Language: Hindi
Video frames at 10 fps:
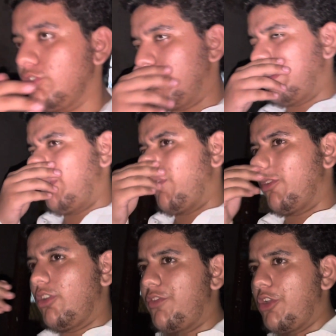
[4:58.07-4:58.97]
वो सभी लोग
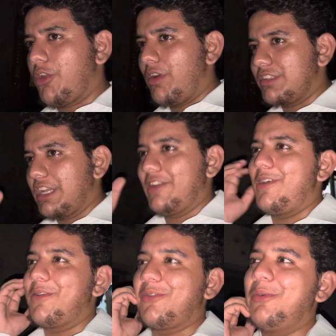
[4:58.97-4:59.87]
बिल्कुल फ्री हो गए वहाँ से आगे वहाँ
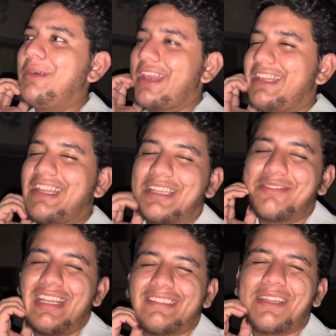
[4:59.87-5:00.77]
पर वो भी अंदर एकदम
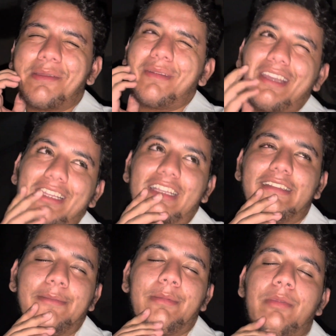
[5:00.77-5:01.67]
से असगर पे पड़ गई थी
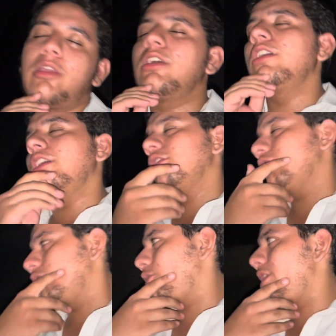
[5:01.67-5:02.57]
असगर पे तो
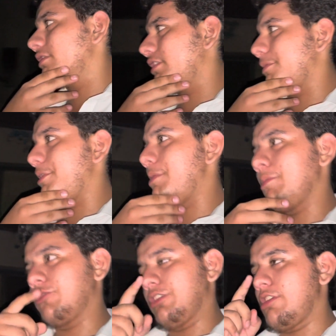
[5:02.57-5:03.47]
असगर भाई मैं
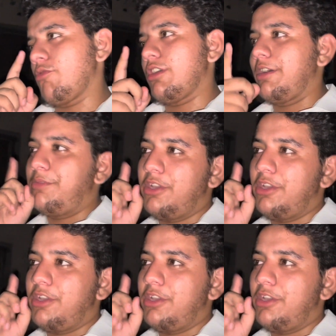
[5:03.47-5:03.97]
आपको दिखाऊंगा कभी